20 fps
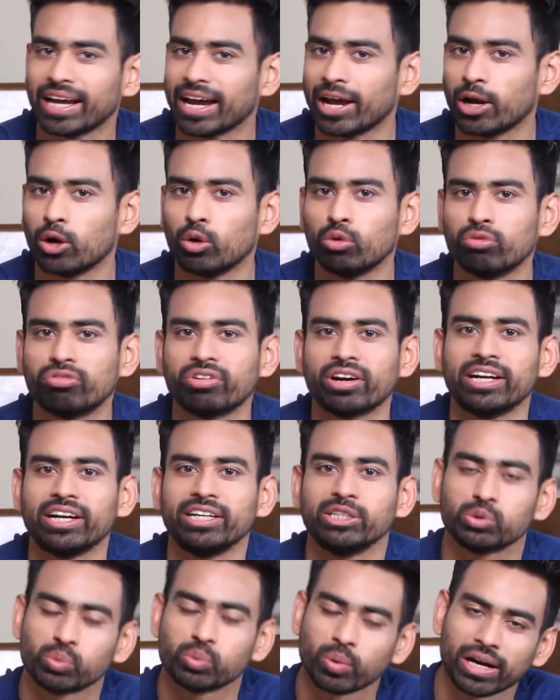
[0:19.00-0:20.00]
హలో ఫ్రెండ్స్
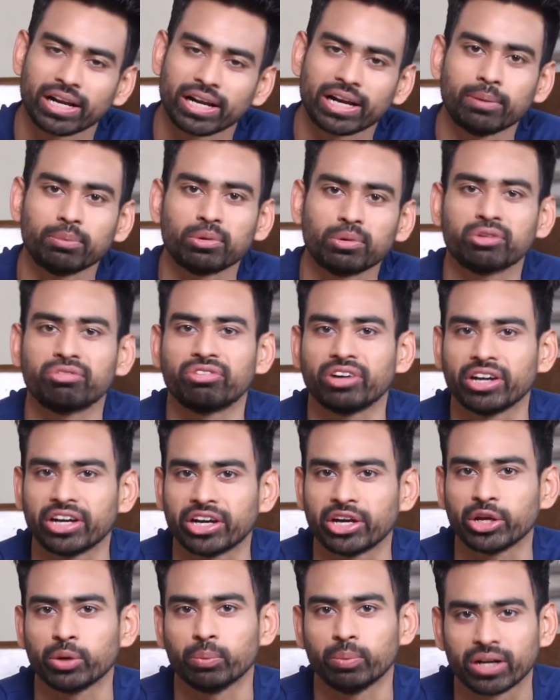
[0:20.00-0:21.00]
వెల్కమ్ టు ఫిట్
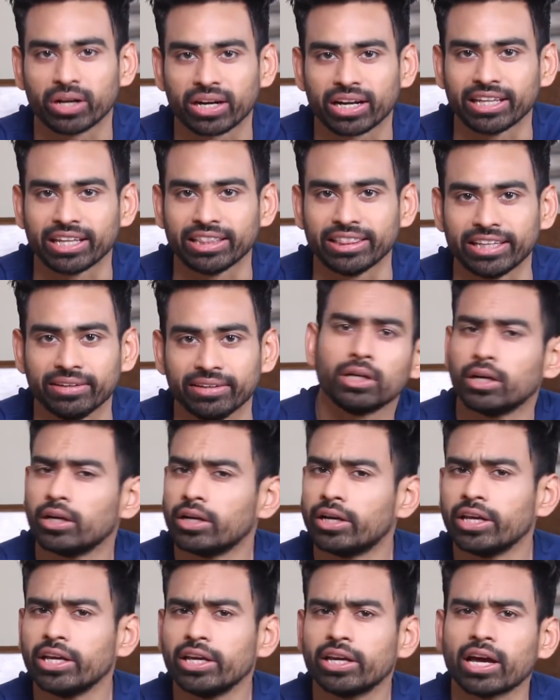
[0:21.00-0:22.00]
ట్యూబర్ తెలుగు
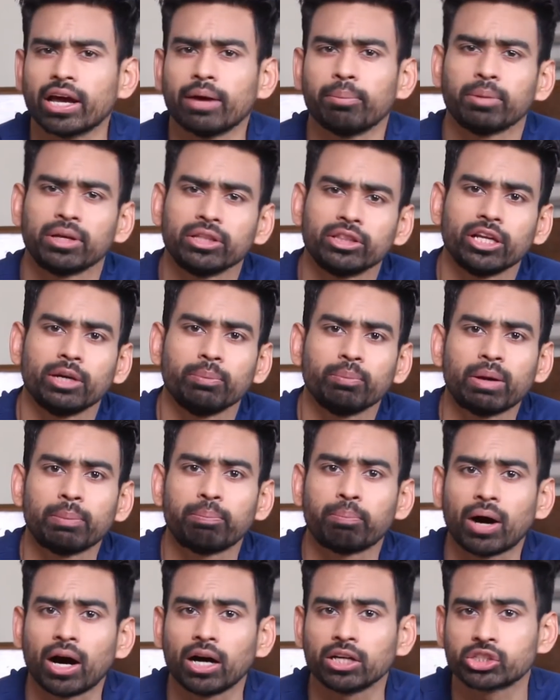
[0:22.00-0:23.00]
కరెక్టే నేను
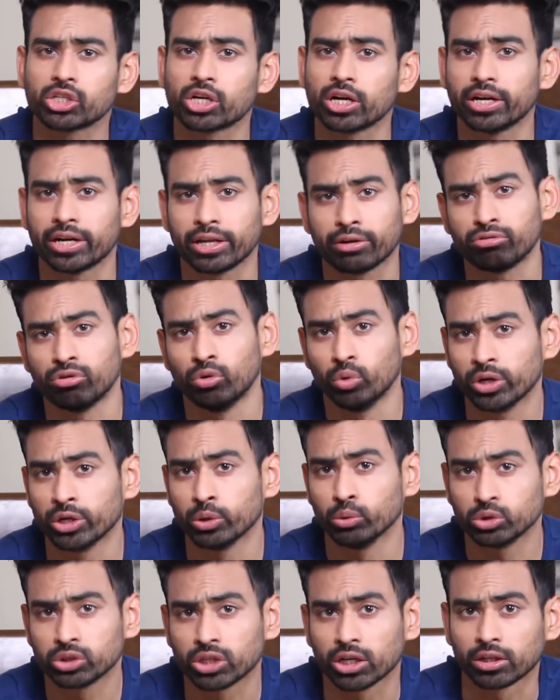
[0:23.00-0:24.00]
రోజులో ఐదు గంటలు ఫోన్ యూజ్